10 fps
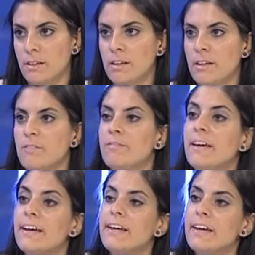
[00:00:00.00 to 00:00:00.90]
Evet. Ve
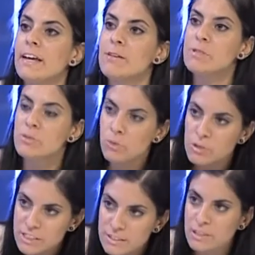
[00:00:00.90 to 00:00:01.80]
e,
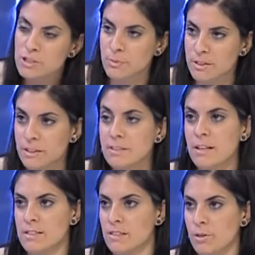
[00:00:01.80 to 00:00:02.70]
psikolojik danışmanlar
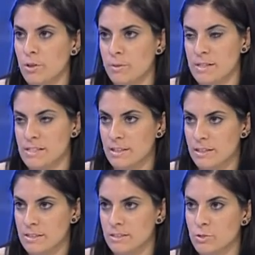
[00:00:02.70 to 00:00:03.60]
da hasta göremezler
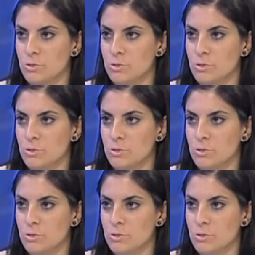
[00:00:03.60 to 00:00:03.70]
aslında.